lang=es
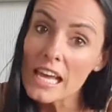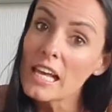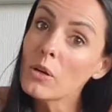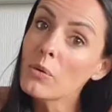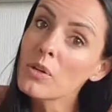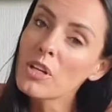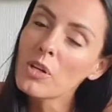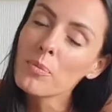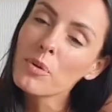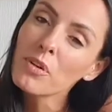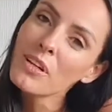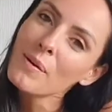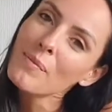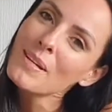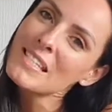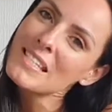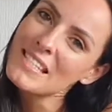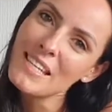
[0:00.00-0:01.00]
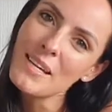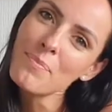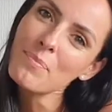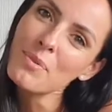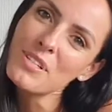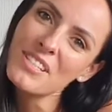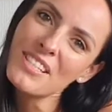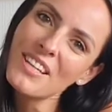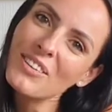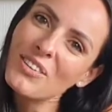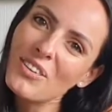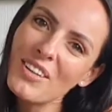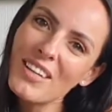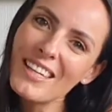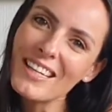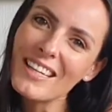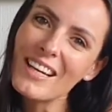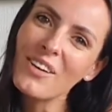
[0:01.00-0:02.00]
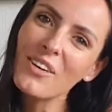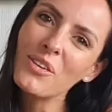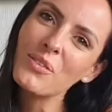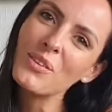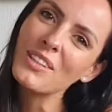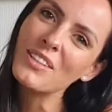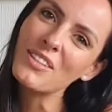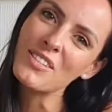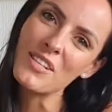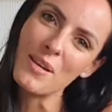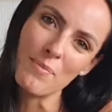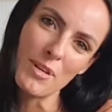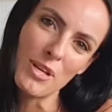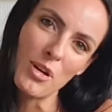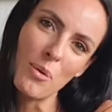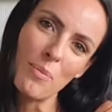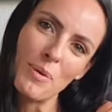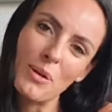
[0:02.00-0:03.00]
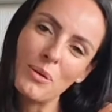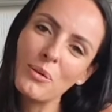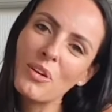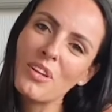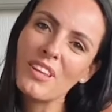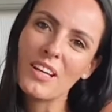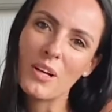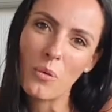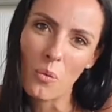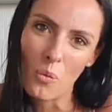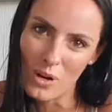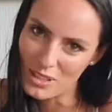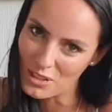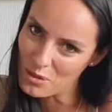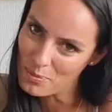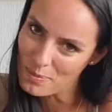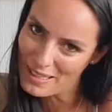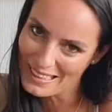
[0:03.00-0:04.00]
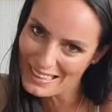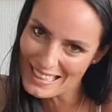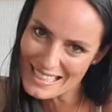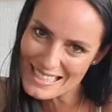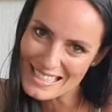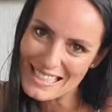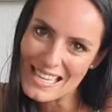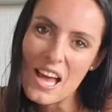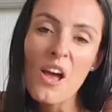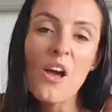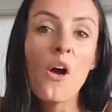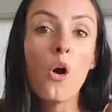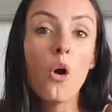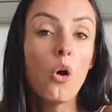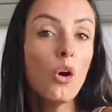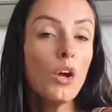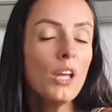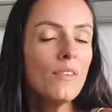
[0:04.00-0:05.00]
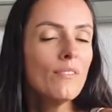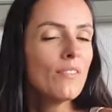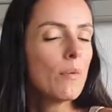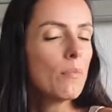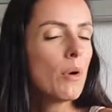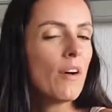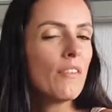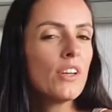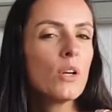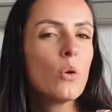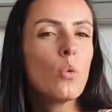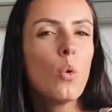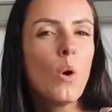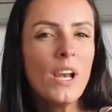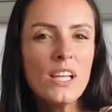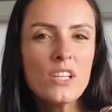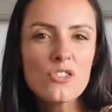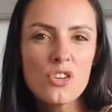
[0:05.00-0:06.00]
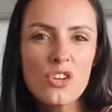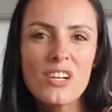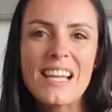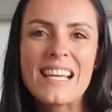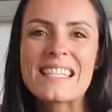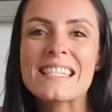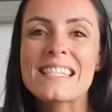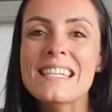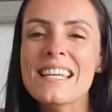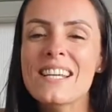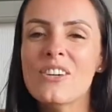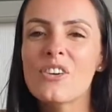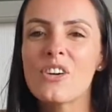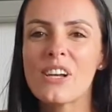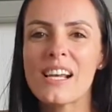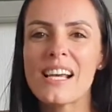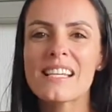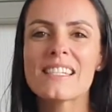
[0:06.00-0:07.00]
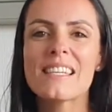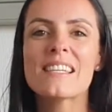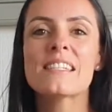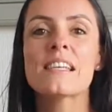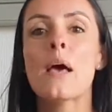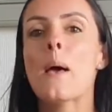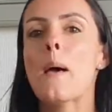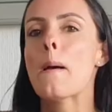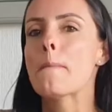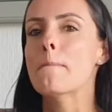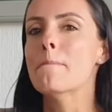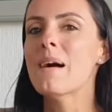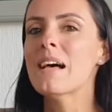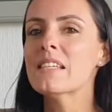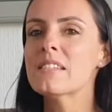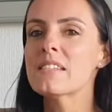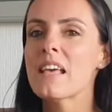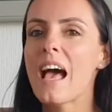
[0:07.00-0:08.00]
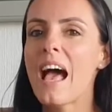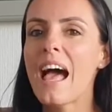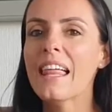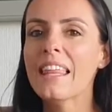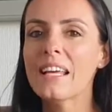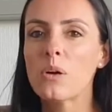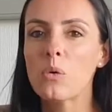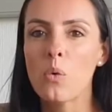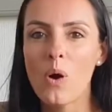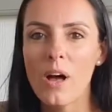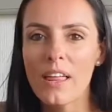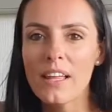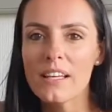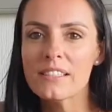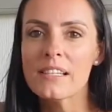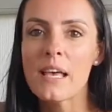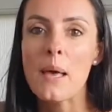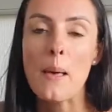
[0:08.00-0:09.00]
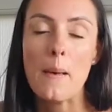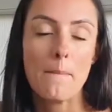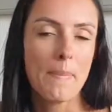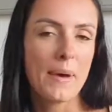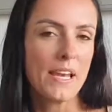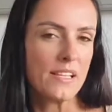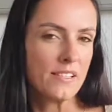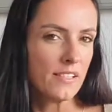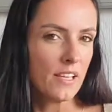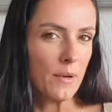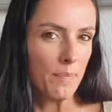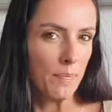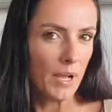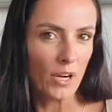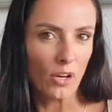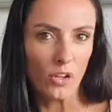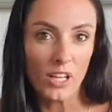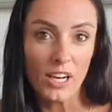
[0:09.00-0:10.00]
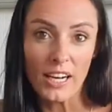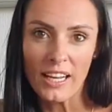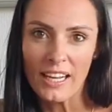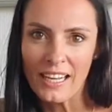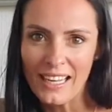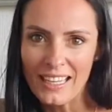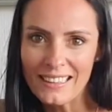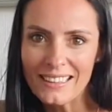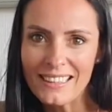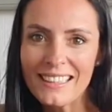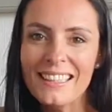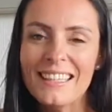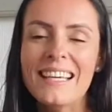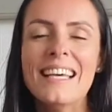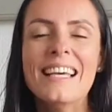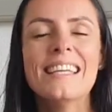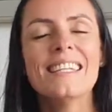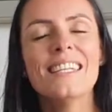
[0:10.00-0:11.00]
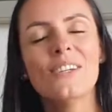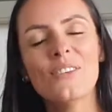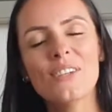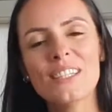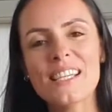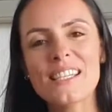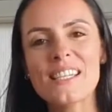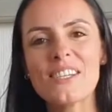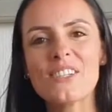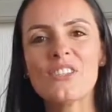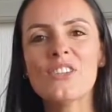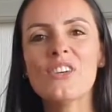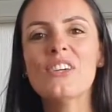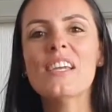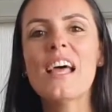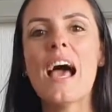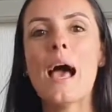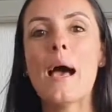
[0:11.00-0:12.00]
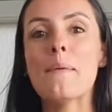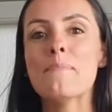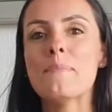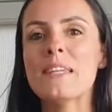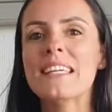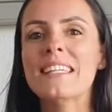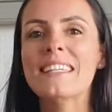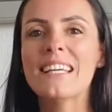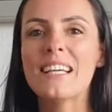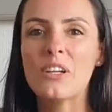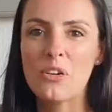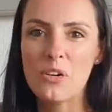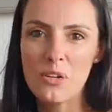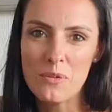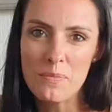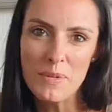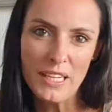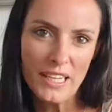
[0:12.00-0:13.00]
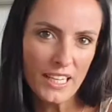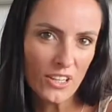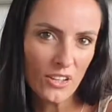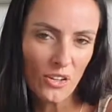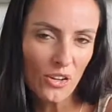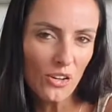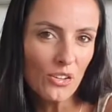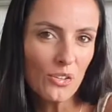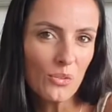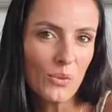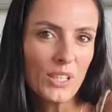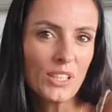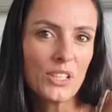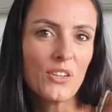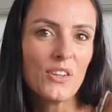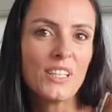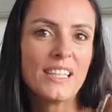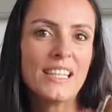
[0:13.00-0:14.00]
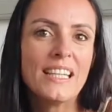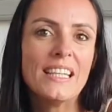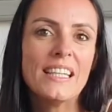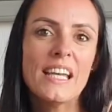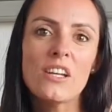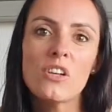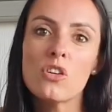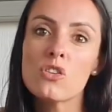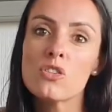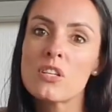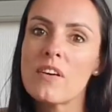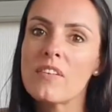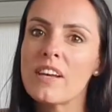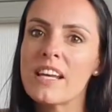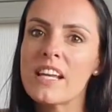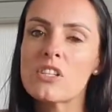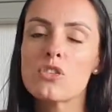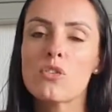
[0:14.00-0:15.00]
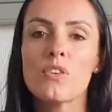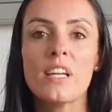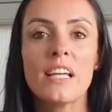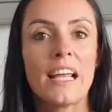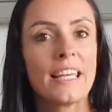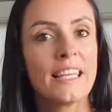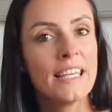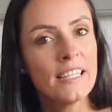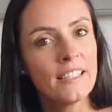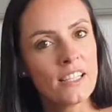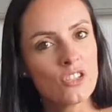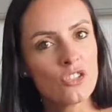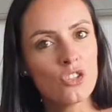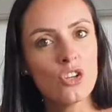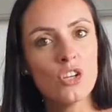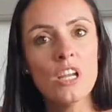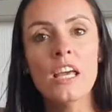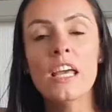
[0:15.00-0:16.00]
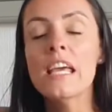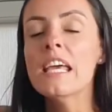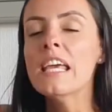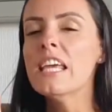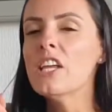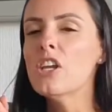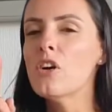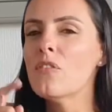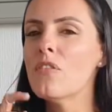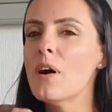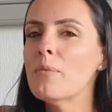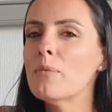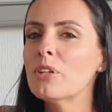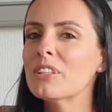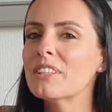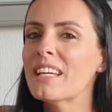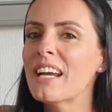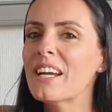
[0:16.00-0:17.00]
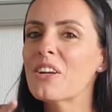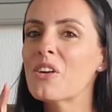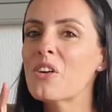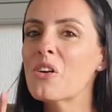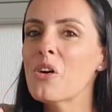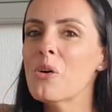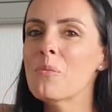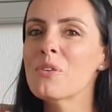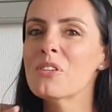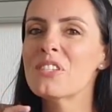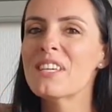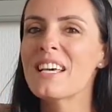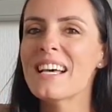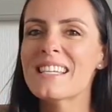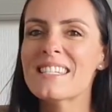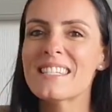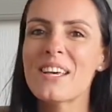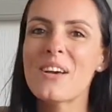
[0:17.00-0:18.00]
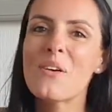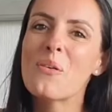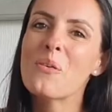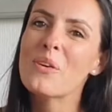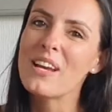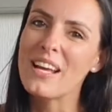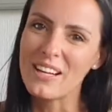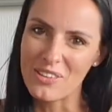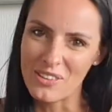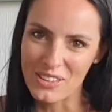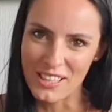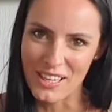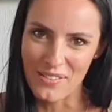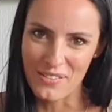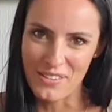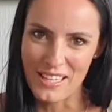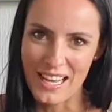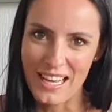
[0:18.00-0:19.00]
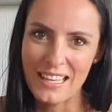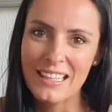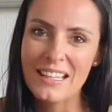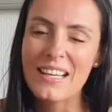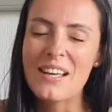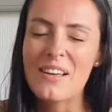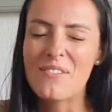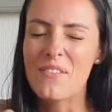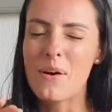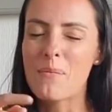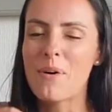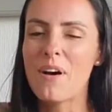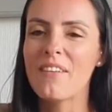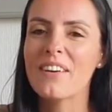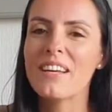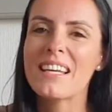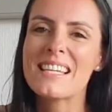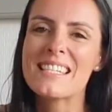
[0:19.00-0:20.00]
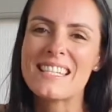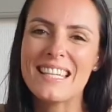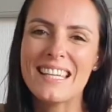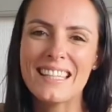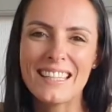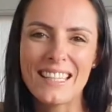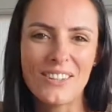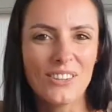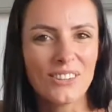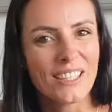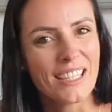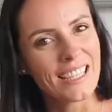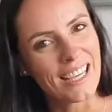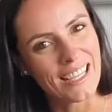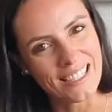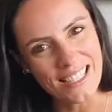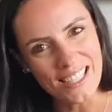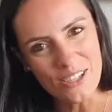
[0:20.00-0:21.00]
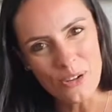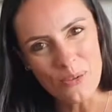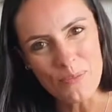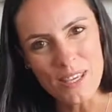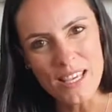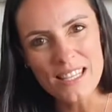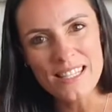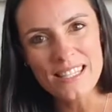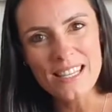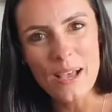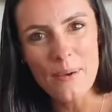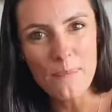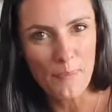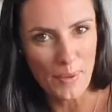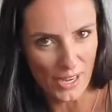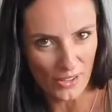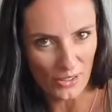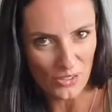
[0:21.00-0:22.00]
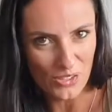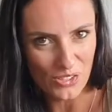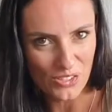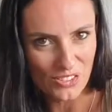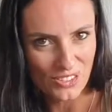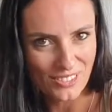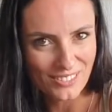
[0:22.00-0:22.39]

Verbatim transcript: El único programa 100% dedicado a nuestros amigos peludos de cuatro patas. Hoy vamos a ver cuáles son las cinco razas más adecuadas para ser perro de rescate y en nuestra sección Aprende con Mileco, nuestro veterinario nos hablará sobre la gestación y nos va a mostrar cómo se hace una ecografía. Vamos a ver la siguiente nota que aquí comienza Perros.